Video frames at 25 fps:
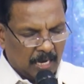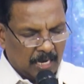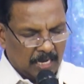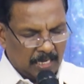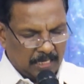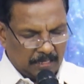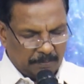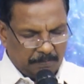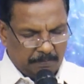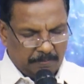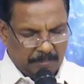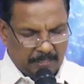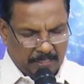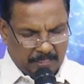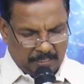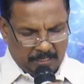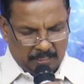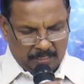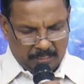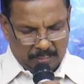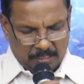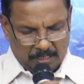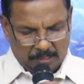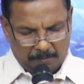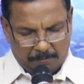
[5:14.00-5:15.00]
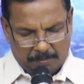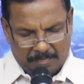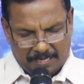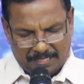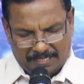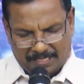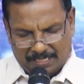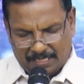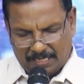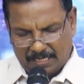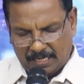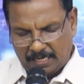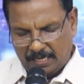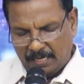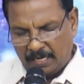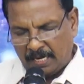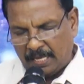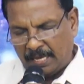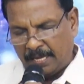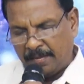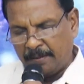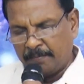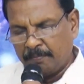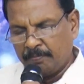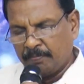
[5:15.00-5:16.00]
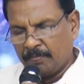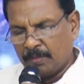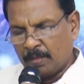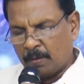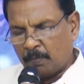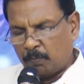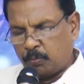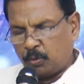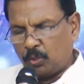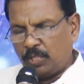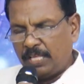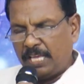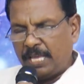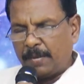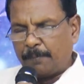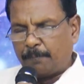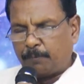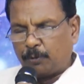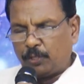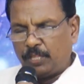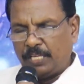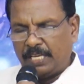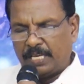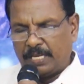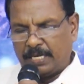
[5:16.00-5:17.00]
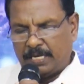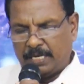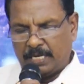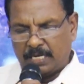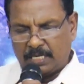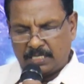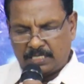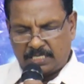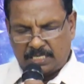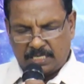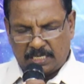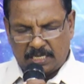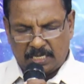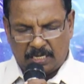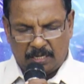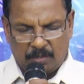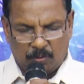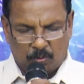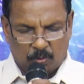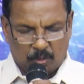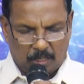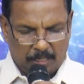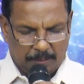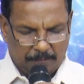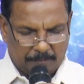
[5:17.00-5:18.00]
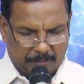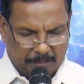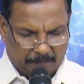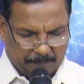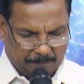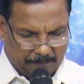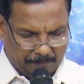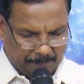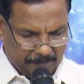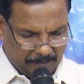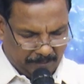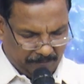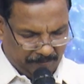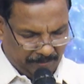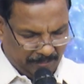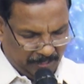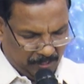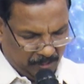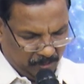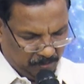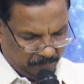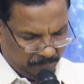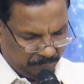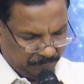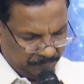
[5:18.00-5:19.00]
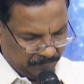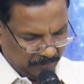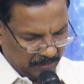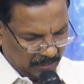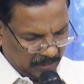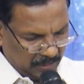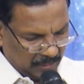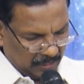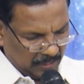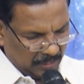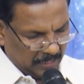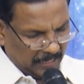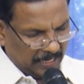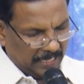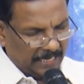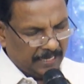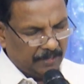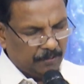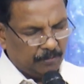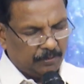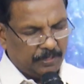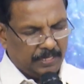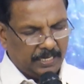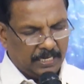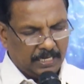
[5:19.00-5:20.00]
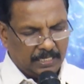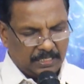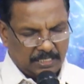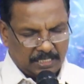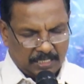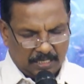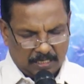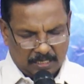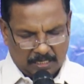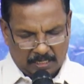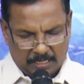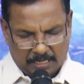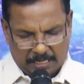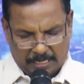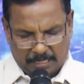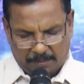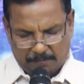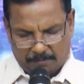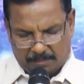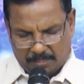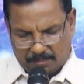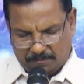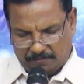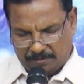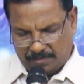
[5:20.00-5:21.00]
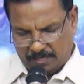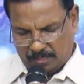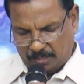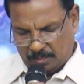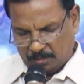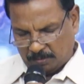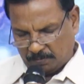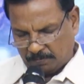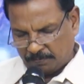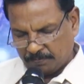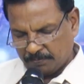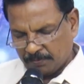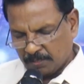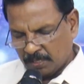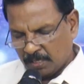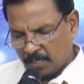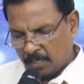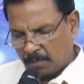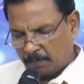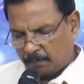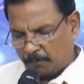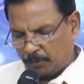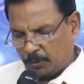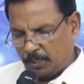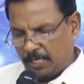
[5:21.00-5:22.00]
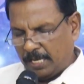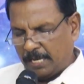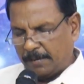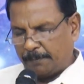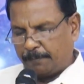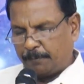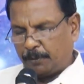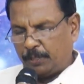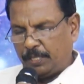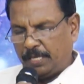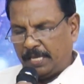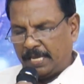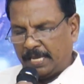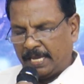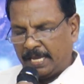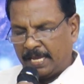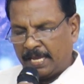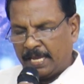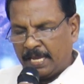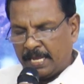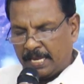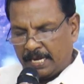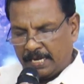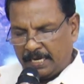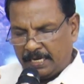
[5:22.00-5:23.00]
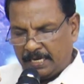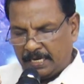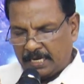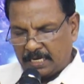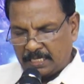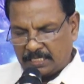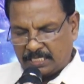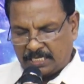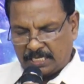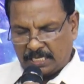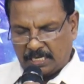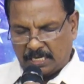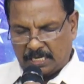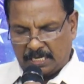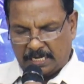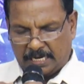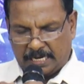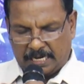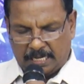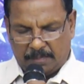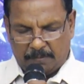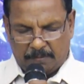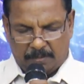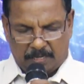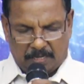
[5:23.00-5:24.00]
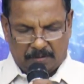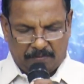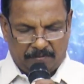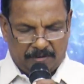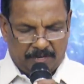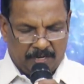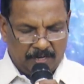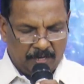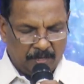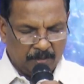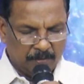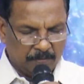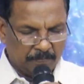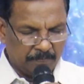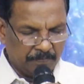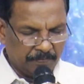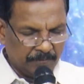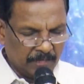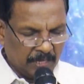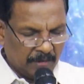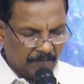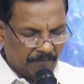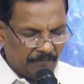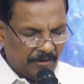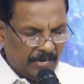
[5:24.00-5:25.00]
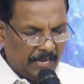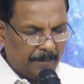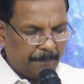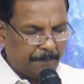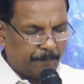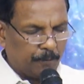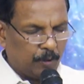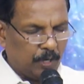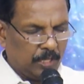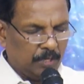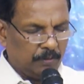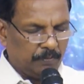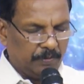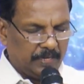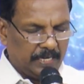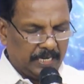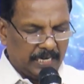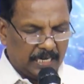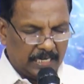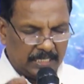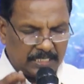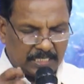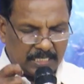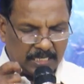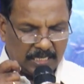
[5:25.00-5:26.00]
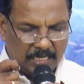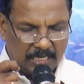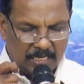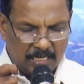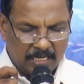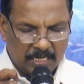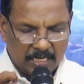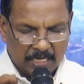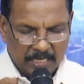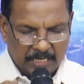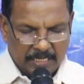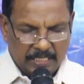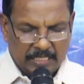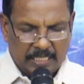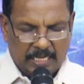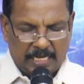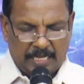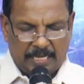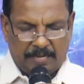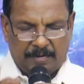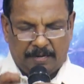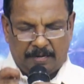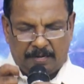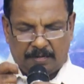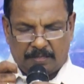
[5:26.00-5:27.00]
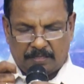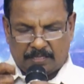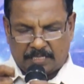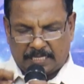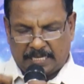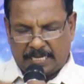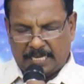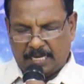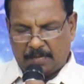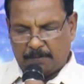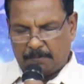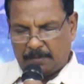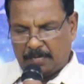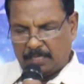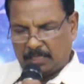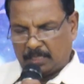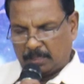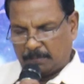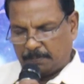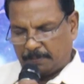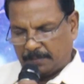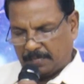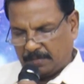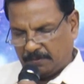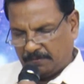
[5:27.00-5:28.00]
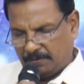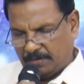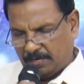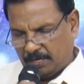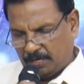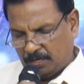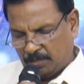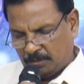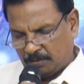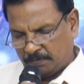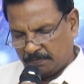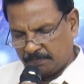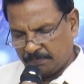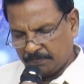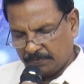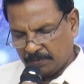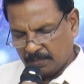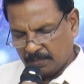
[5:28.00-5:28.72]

ஆரம்ப இந்த மாதங்களிலே புதிய புதிய நிகழ்ச்சிகள் ஒளிபரப்பப்பட வேண்டும் லைவ் நிகழ்ச்சிகள் நடைபெற வேண்டும் புதிய புதிய நிகழ்ச்சிகள் நடைபெற வேண்டும் விழிப்புணர்வு நிகழ்ச்சிகள் இதிலே செயல்படுத்தப்பட வேண்டும்